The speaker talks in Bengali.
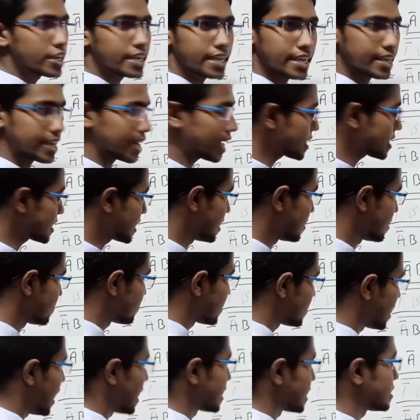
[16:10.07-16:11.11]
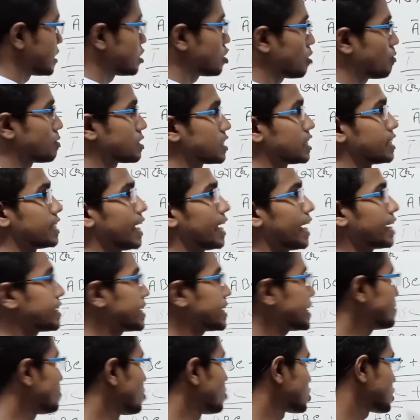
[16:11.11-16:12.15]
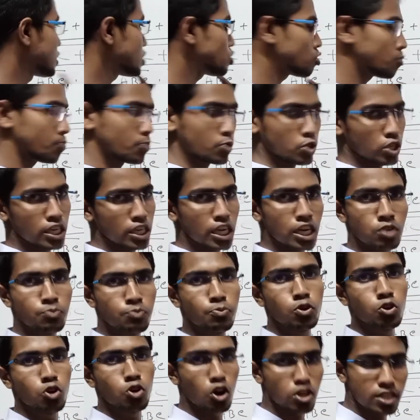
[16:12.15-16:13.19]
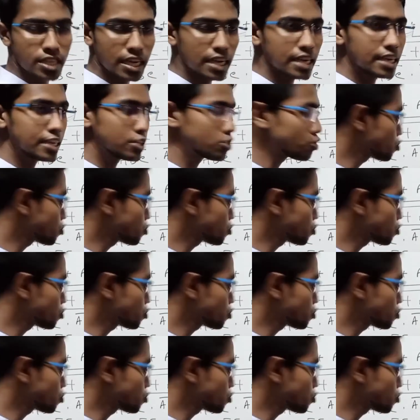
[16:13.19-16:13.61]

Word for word: নটে কি কাটা আর যেহেতু আমাদের ন্যান গেট বলছে তো প্রতিটার উপর নট থাকলে